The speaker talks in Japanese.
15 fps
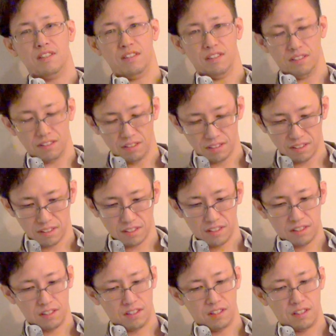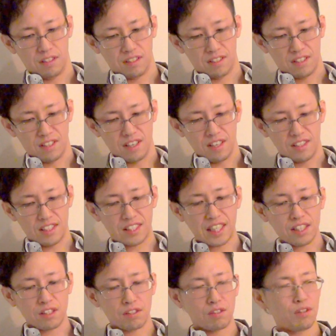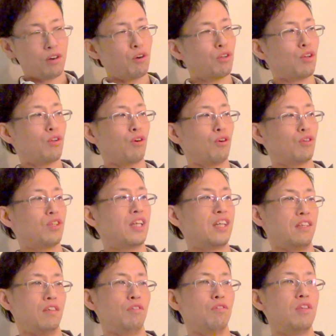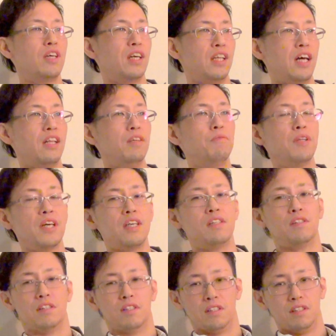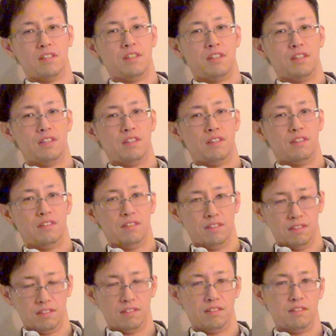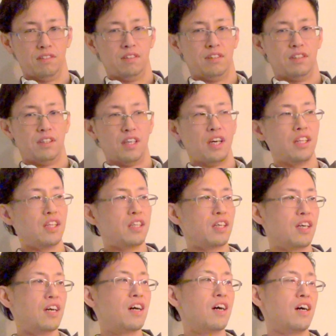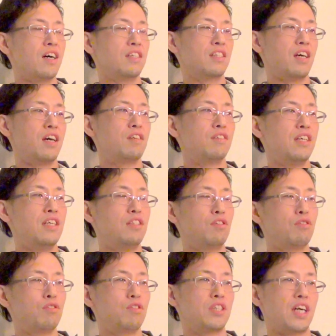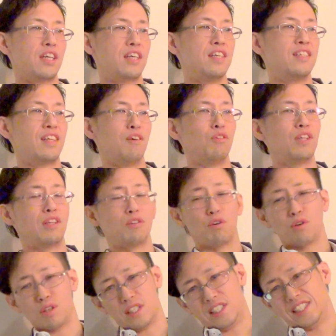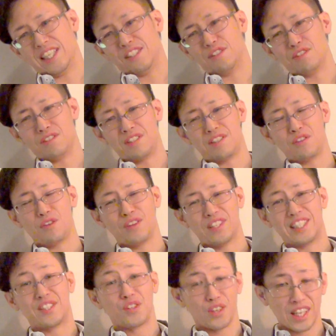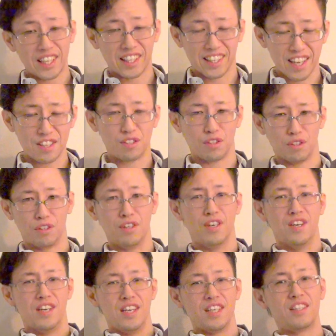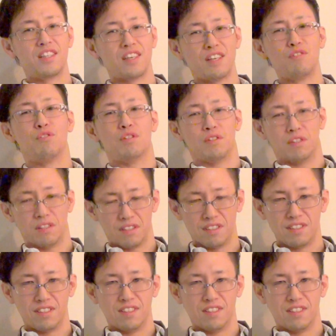うん、自殺するほどのことなんて世の中何にもないんです。うん、あなたが最悪ねいちおくの借金背負ったところで自殺する必要、必要なんてないんですよ。生きていけるんです。